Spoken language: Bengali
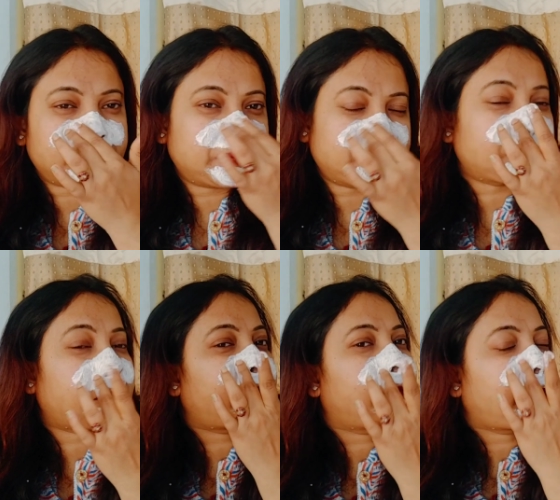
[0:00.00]
তো এই
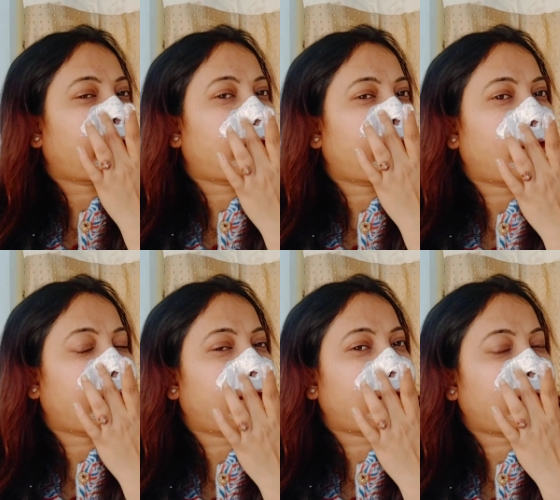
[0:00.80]
শুধু গরম
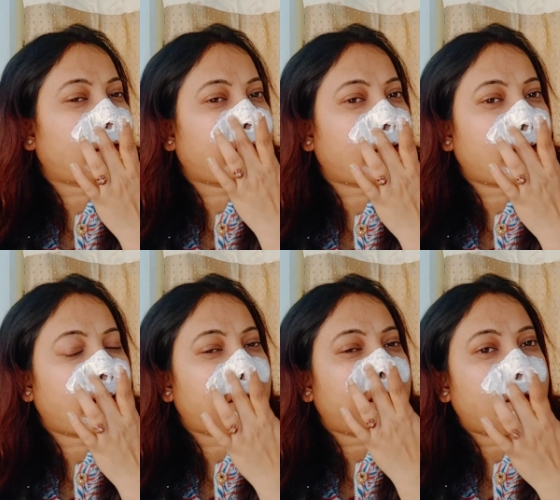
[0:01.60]
জল দিয়ে
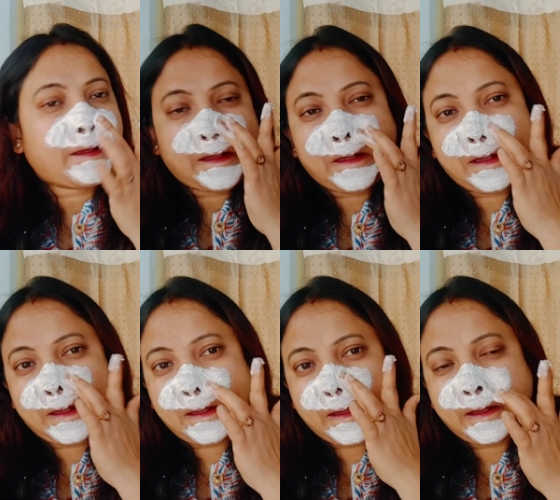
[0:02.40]
রুমালটা ভিজিয়ে
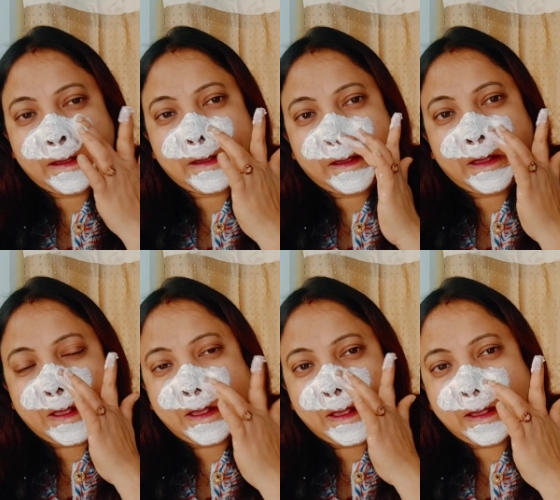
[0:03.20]
দেখুন আমি খুব ভালো
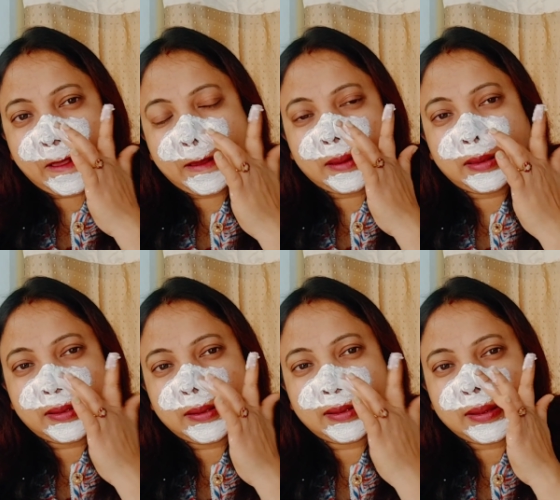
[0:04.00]
করে নাকের
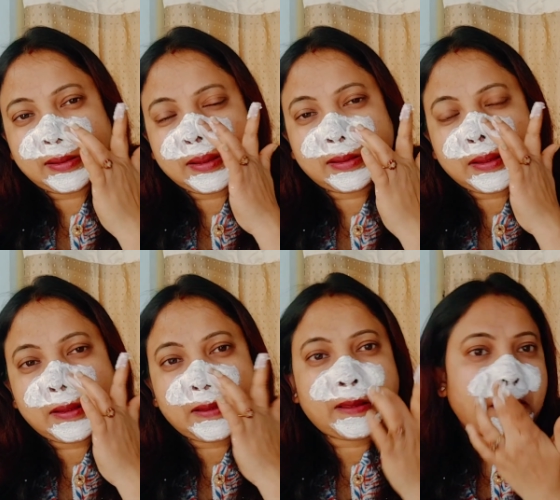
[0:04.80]
পোষণটা পরিষ্কার
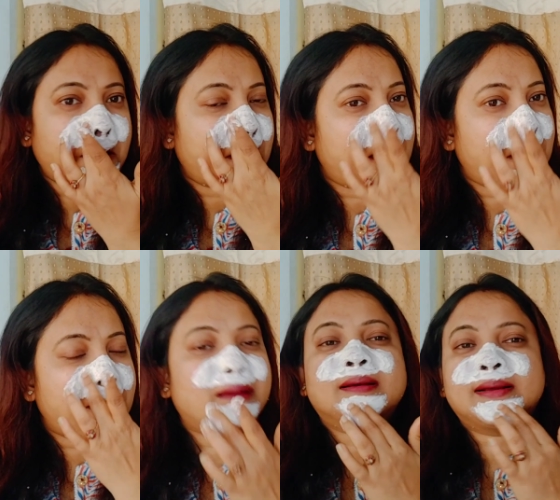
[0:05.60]
করে নিচ্ছি রেজাল্ট
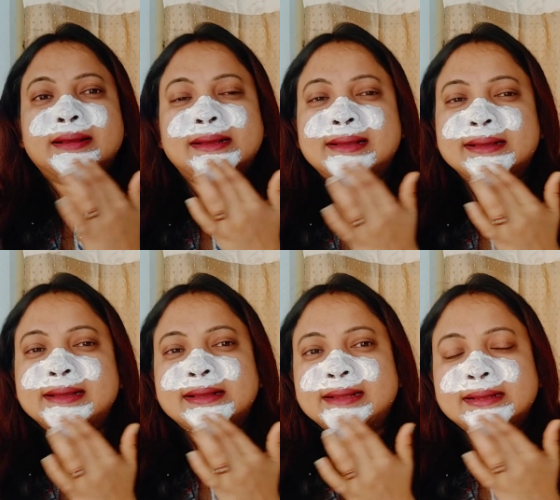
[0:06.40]
আপনাদের
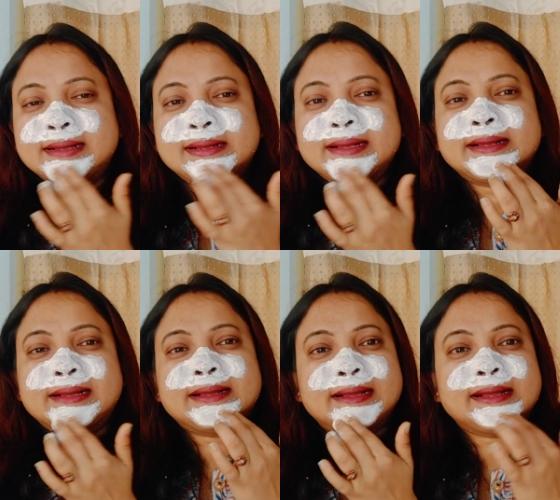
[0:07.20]
সামনেই আমি
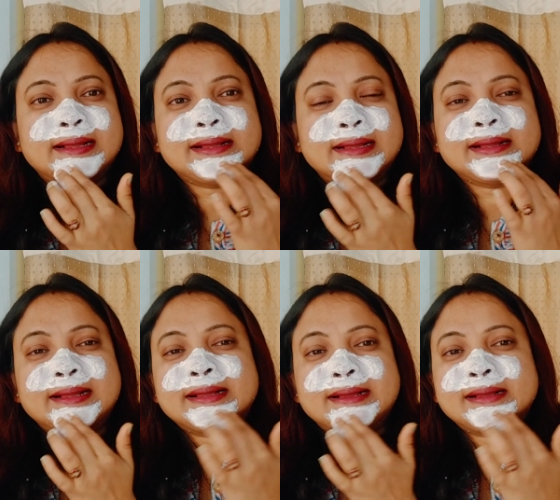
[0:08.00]
দেখাচ্ছি
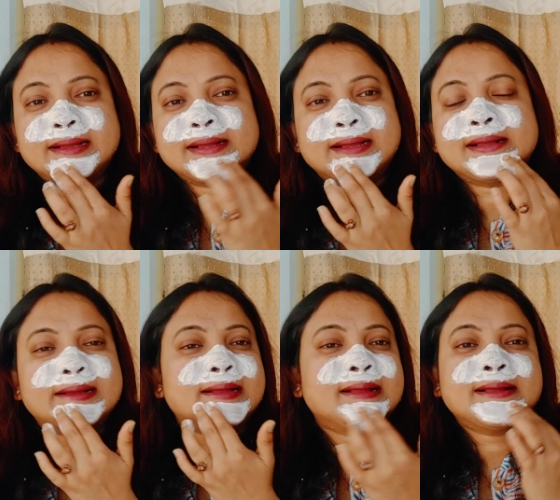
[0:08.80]
কতটা সুন্দর
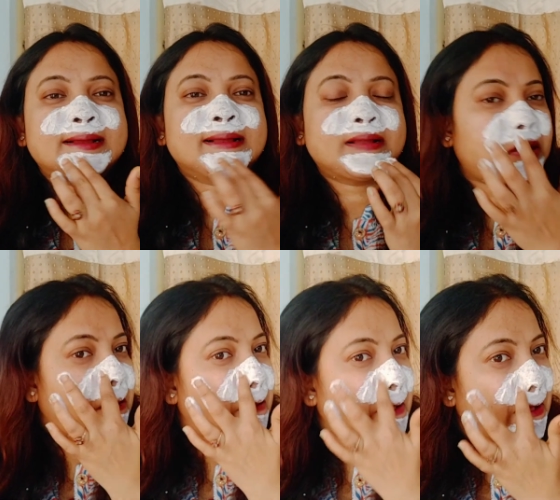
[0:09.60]
পরিষ্কার পুরো
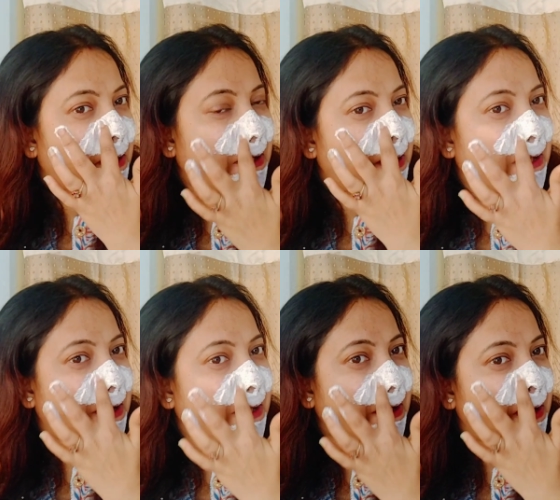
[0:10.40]
ব্ল্যাকহেডসগুলো
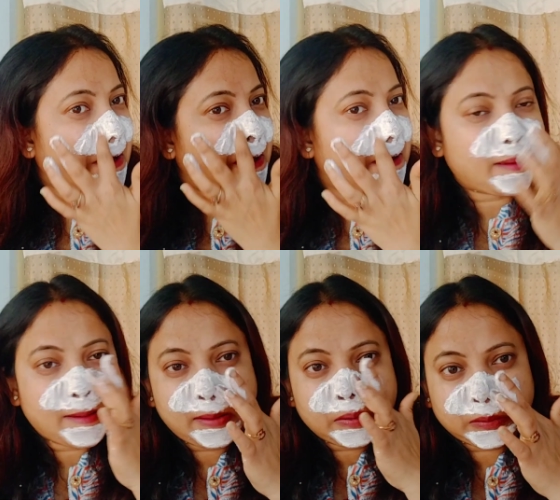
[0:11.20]
বা হোয়াইট হেডসগুলো
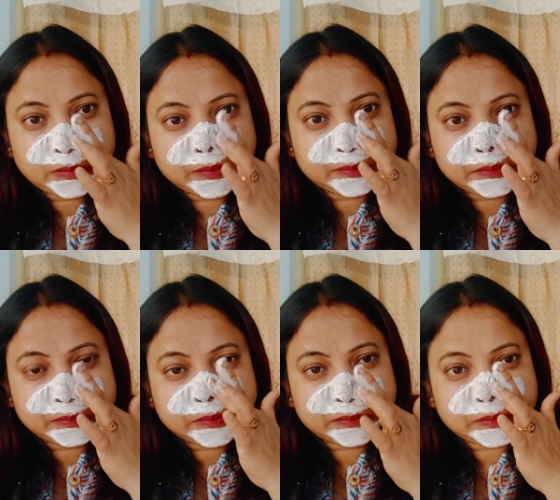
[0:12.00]
হয়ে গেছে আপনারা
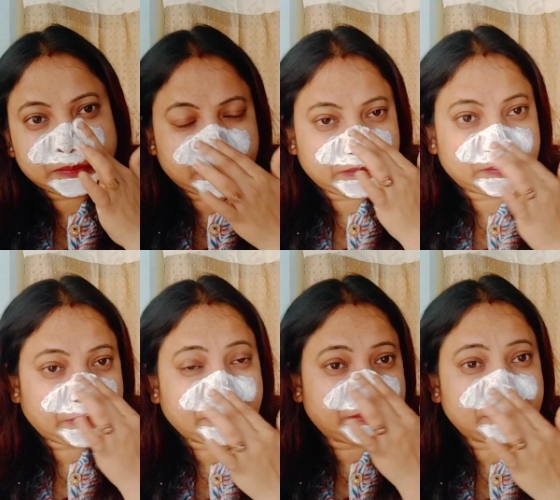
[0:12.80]
ইউজ করলেই
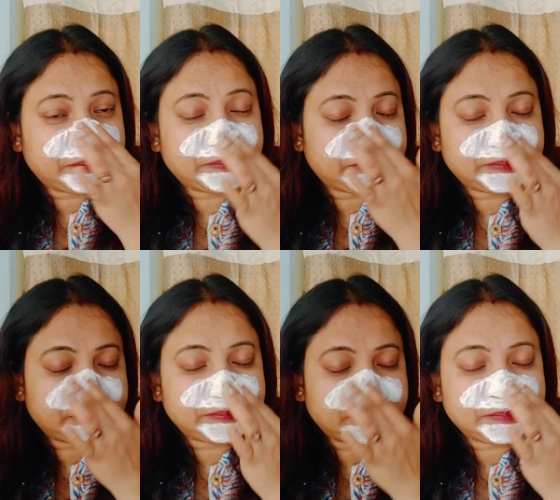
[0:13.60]
কিন্তু এই
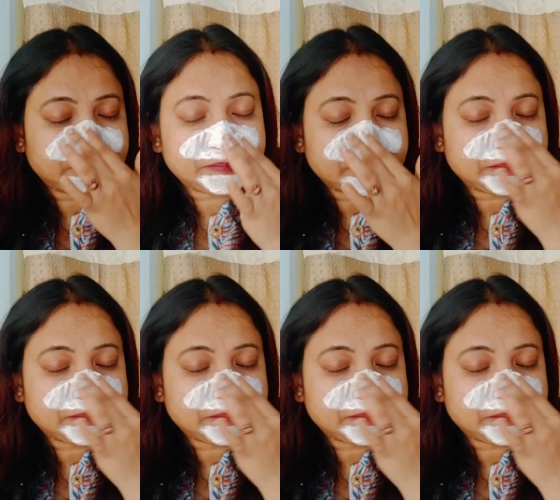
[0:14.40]
রেজাল্টটা